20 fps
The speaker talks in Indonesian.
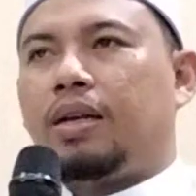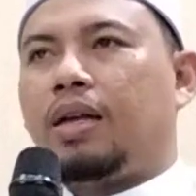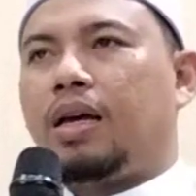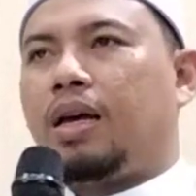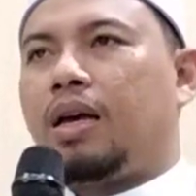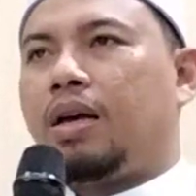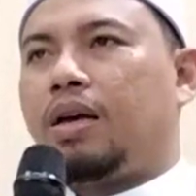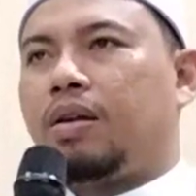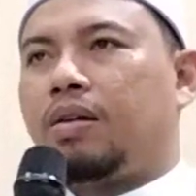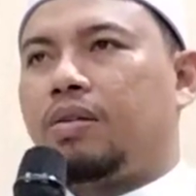
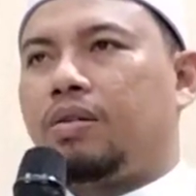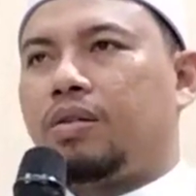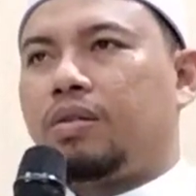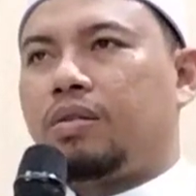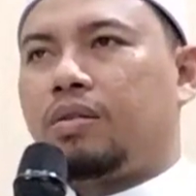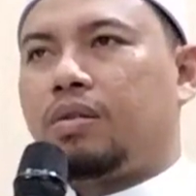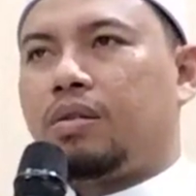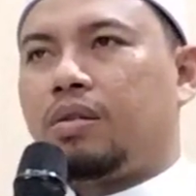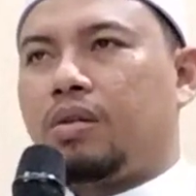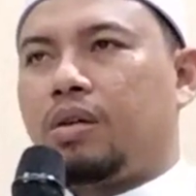ada
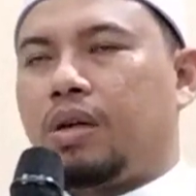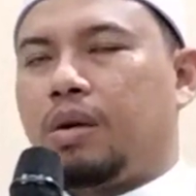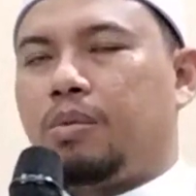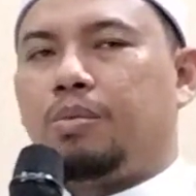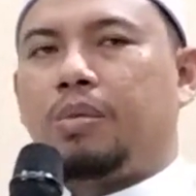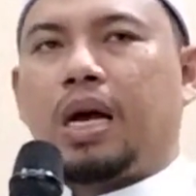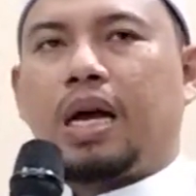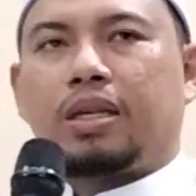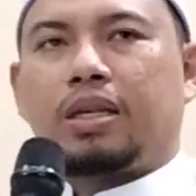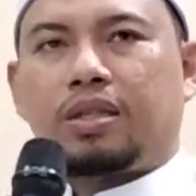
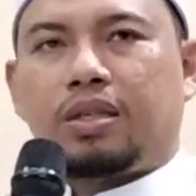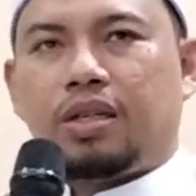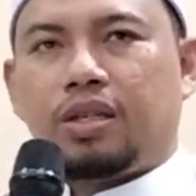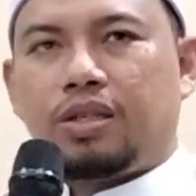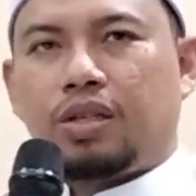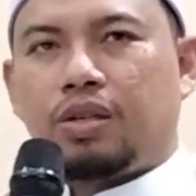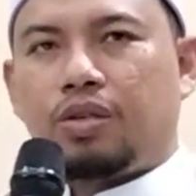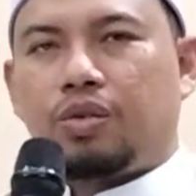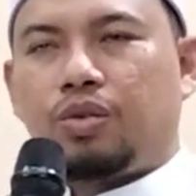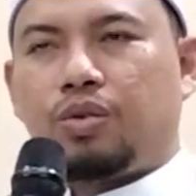emas di
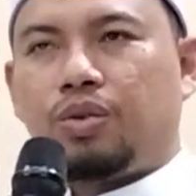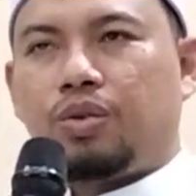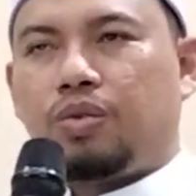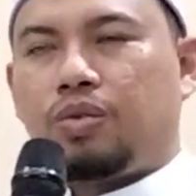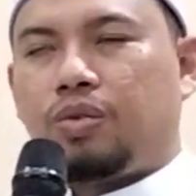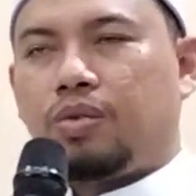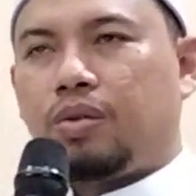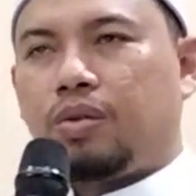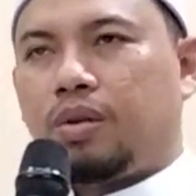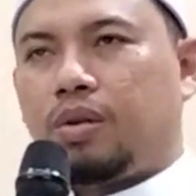
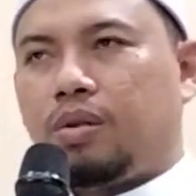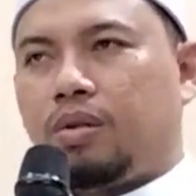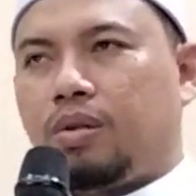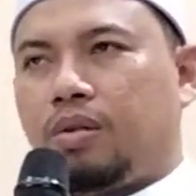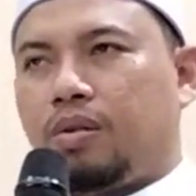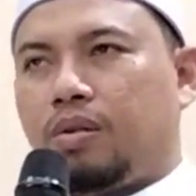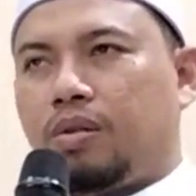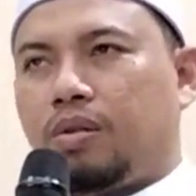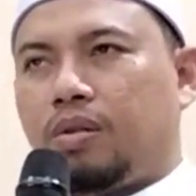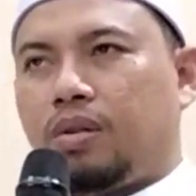situ
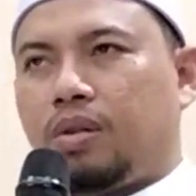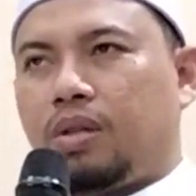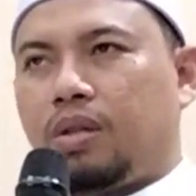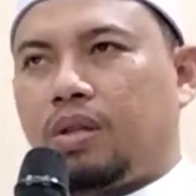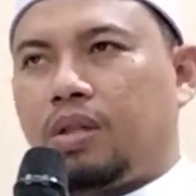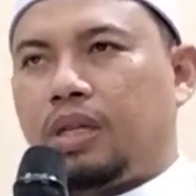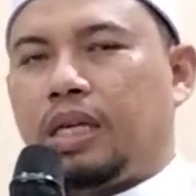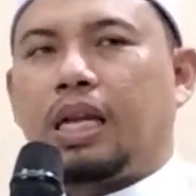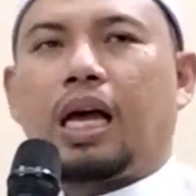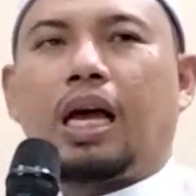
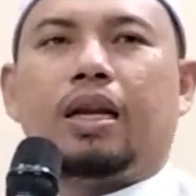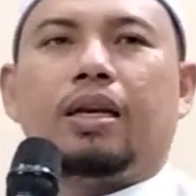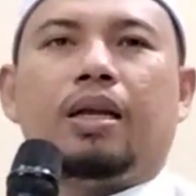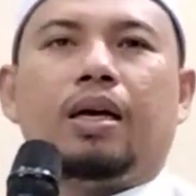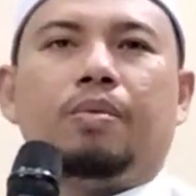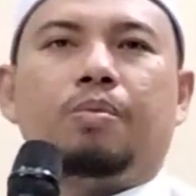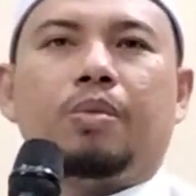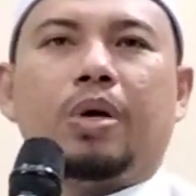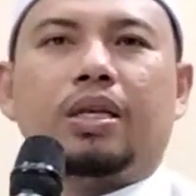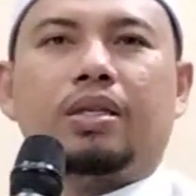tidak
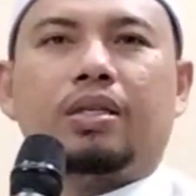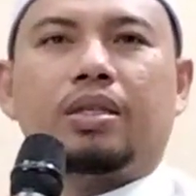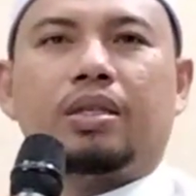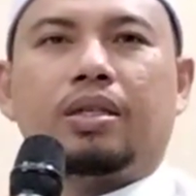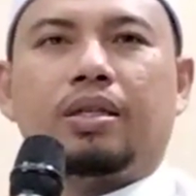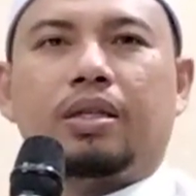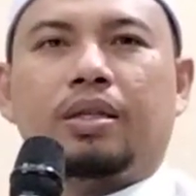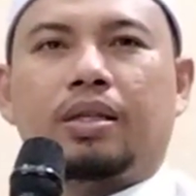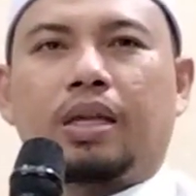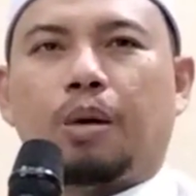ada
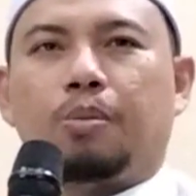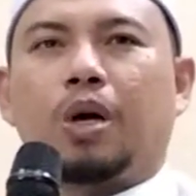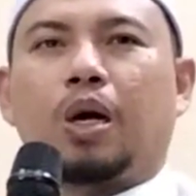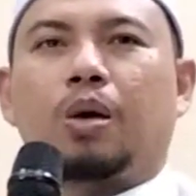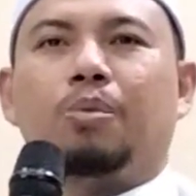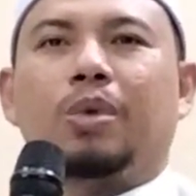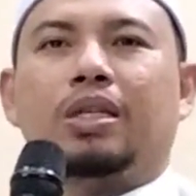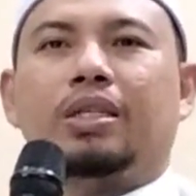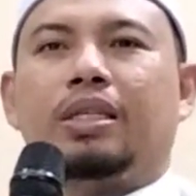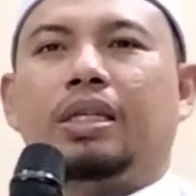emas,
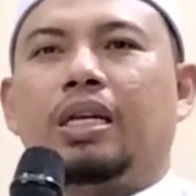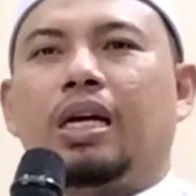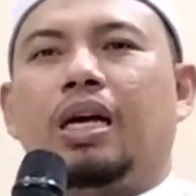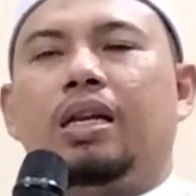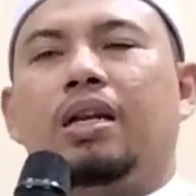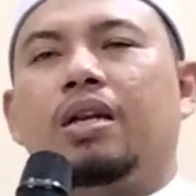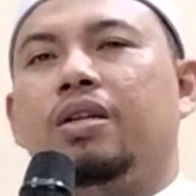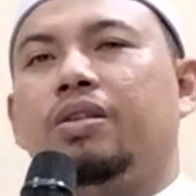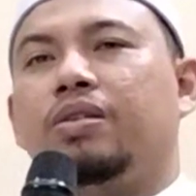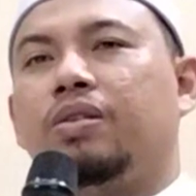tambang emas
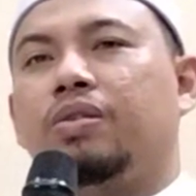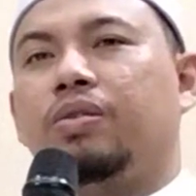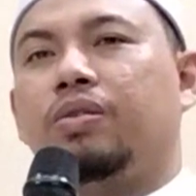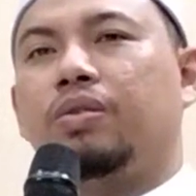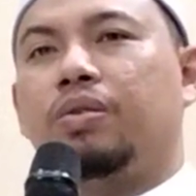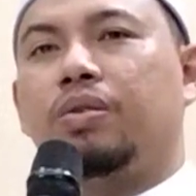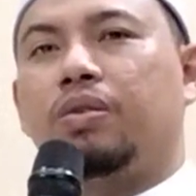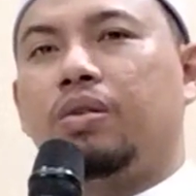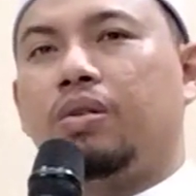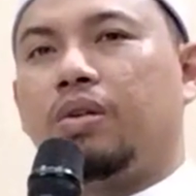tidak ada di
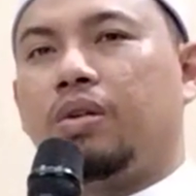situ.